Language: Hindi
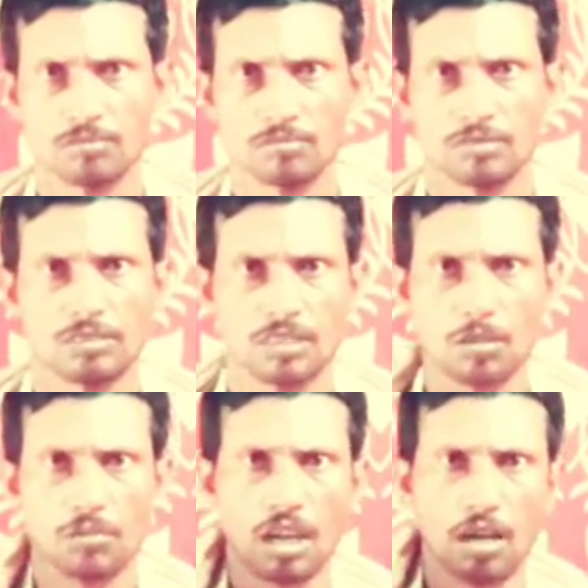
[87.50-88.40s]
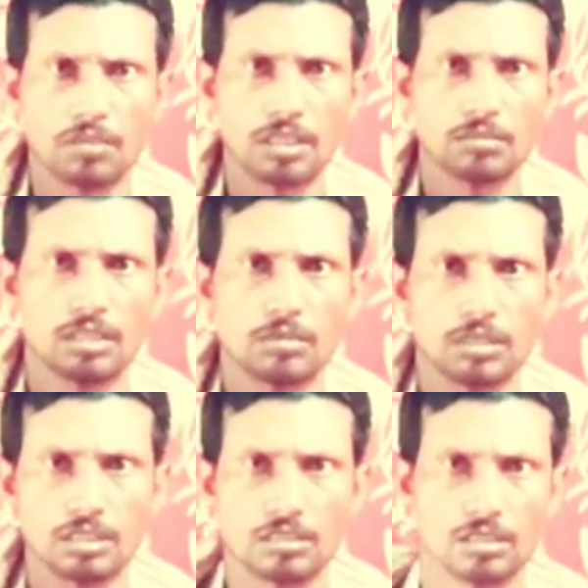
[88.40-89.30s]
इंस्पेक्टर वागले
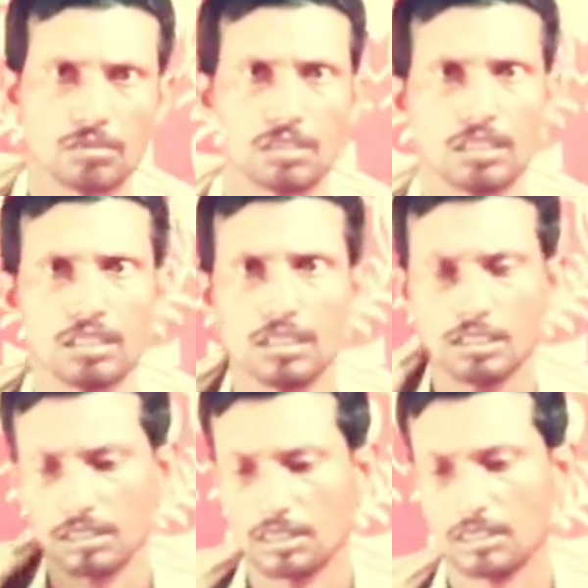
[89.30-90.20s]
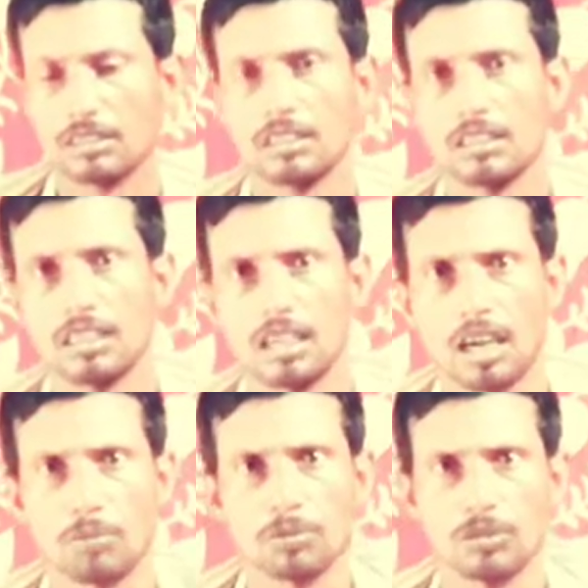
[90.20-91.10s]
अगर मैं चाहूं तो अदालत की
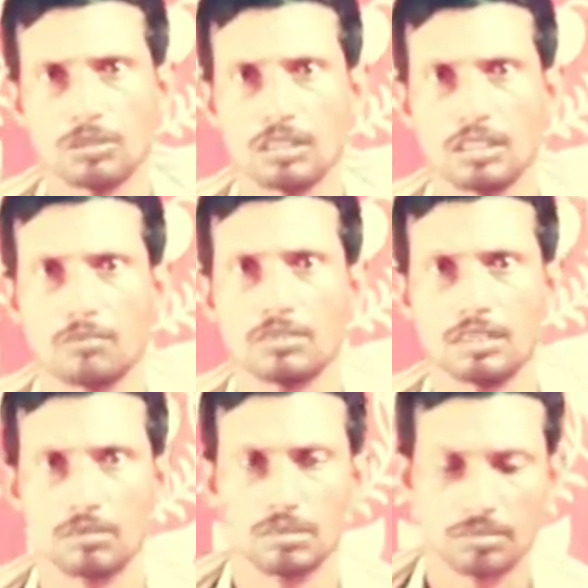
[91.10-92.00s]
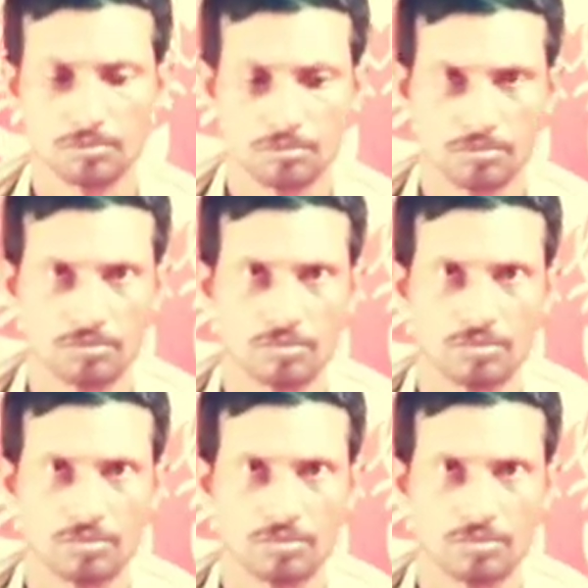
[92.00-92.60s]
तोहिन के जुर्म में मैं तुम्हें अभी